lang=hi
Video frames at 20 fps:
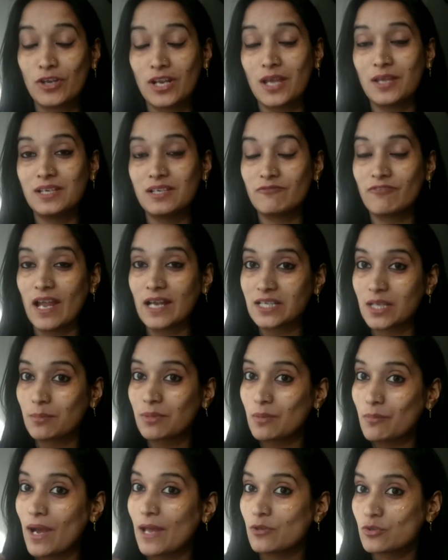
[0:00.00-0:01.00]
और इनफैक्ट
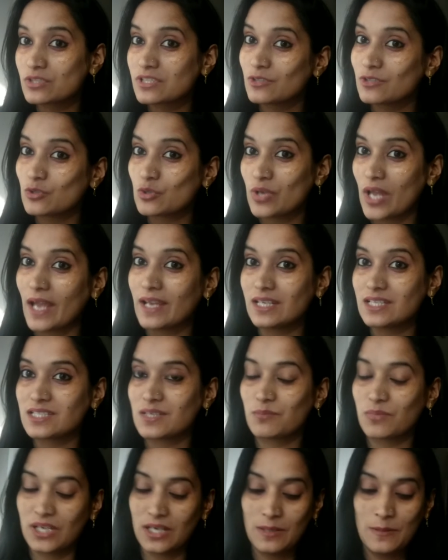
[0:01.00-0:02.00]
आपके बालों से तो ना ही
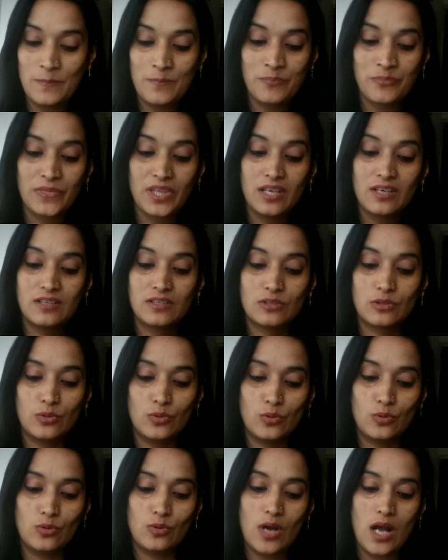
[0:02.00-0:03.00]
चिपके तो
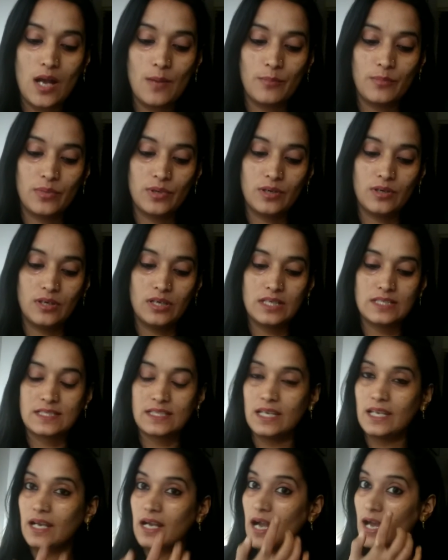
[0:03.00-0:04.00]
आप
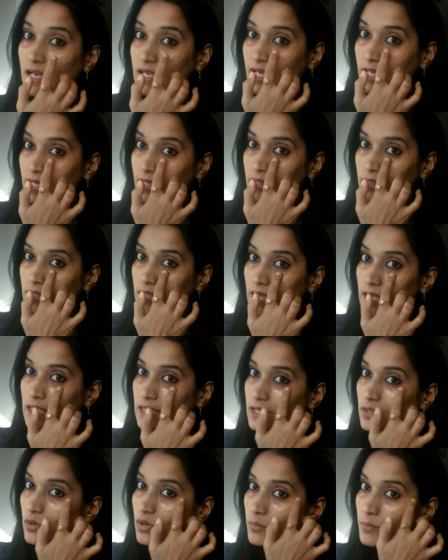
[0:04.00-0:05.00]
इसे लगा लें
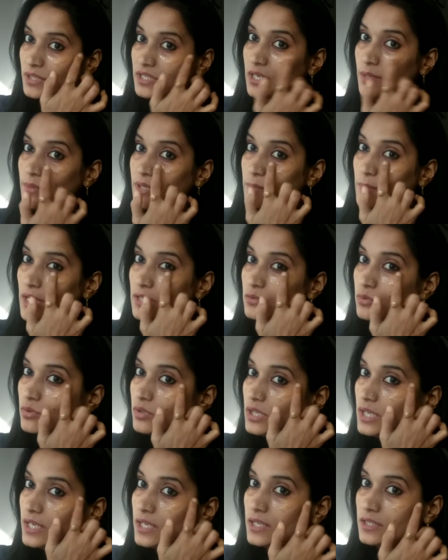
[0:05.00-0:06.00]
डेली और 15 मिनट बाद
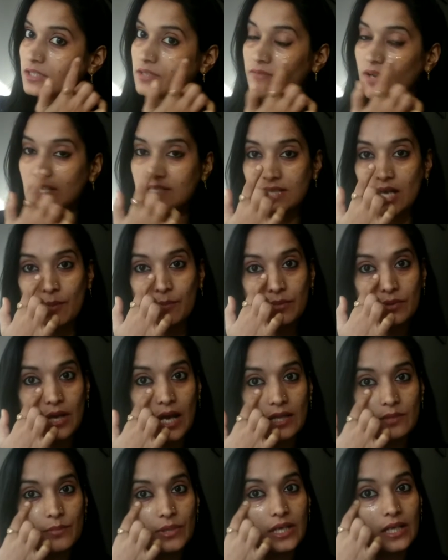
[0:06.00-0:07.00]
धो लें अदरवाइज़ आप
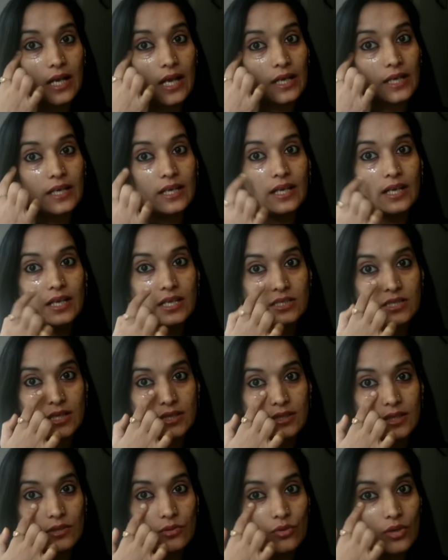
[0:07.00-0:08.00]
रात भर लगा के रहना
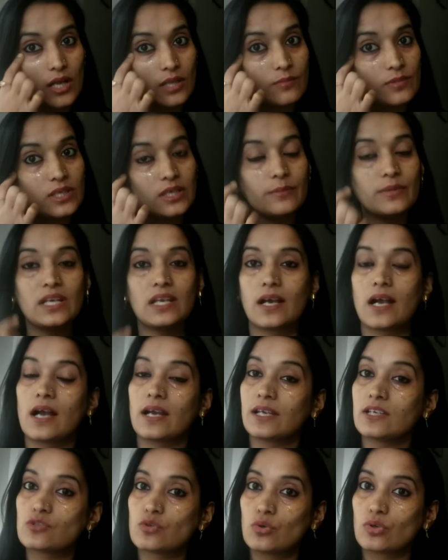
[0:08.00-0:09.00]
चाहते हैं तो रात भर भी
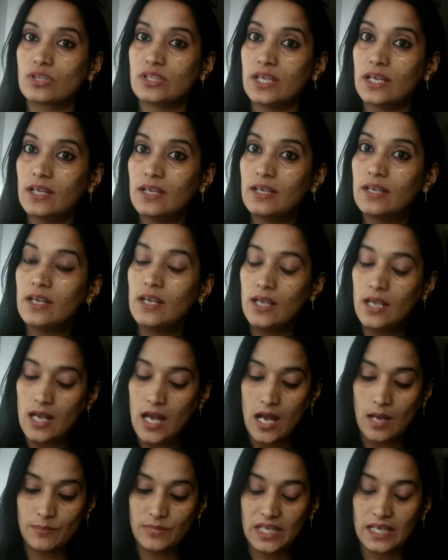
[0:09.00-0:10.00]
लगा के छोड़ दें
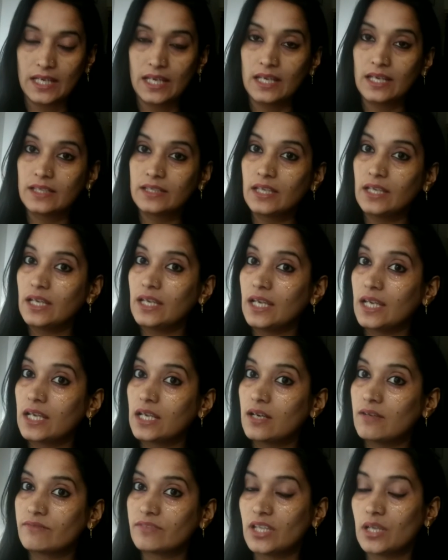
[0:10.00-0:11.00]
आप देखेंगे कि
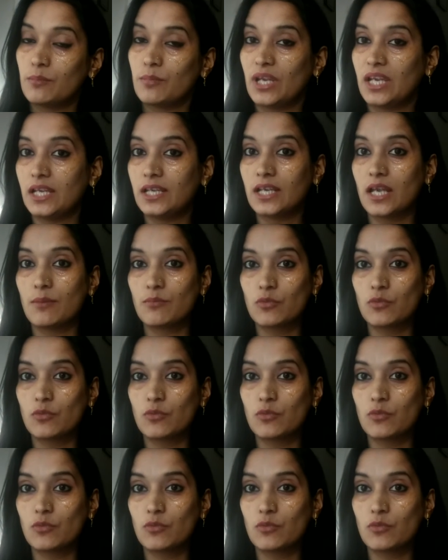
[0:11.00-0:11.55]
एक हफ्ते में ही